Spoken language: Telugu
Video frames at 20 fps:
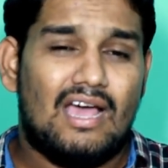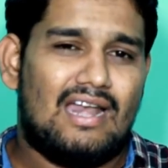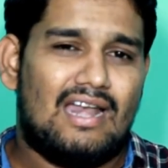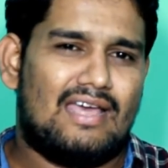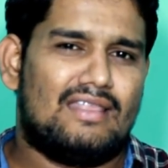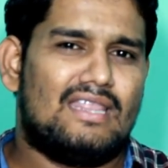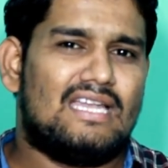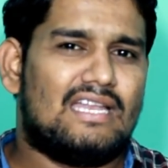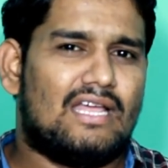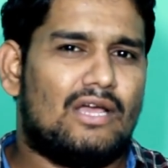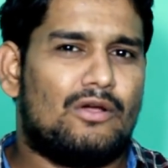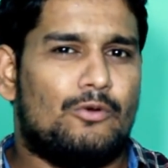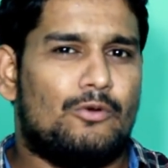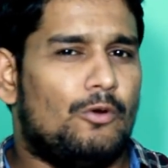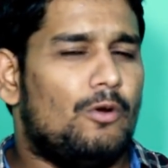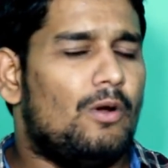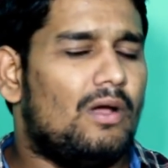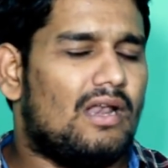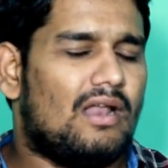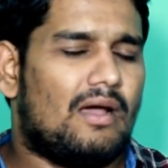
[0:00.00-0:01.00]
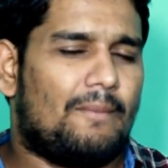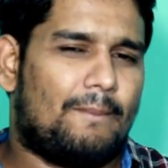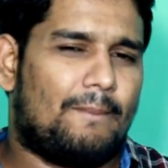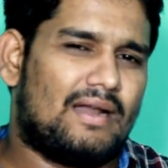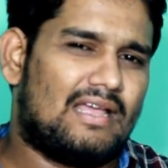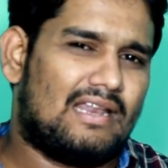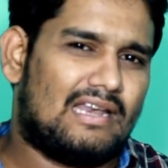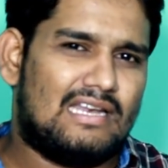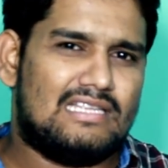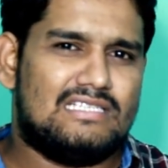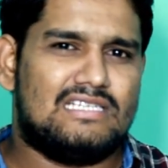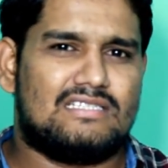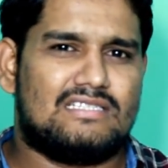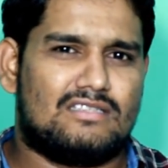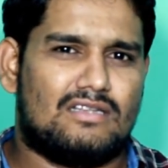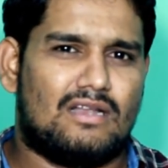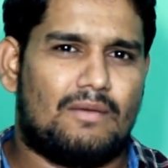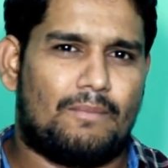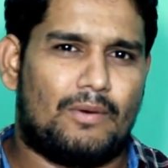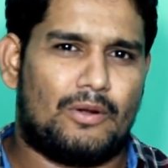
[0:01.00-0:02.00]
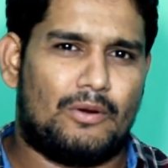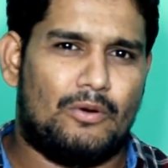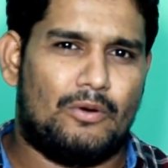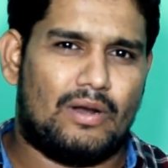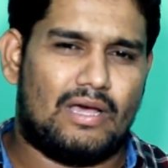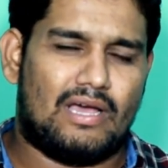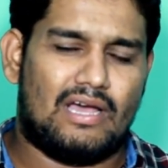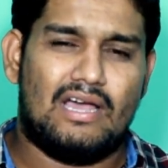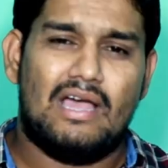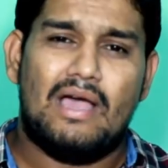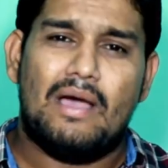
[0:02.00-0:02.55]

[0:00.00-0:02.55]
లేదంటే గూగుల్ అప్పటికి రిలీజ్ చేస్తున్నప్పుడు కూడా